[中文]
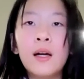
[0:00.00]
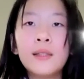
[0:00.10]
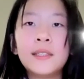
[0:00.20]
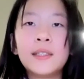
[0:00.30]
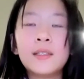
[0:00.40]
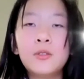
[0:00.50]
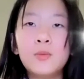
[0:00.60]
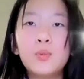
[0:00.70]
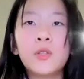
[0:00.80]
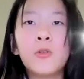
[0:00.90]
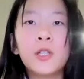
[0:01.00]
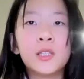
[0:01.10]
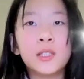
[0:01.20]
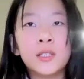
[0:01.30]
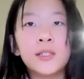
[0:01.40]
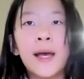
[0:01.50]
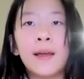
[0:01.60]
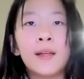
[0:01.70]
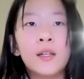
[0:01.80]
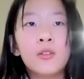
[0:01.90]
而且根据不同的时
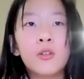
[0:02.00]
代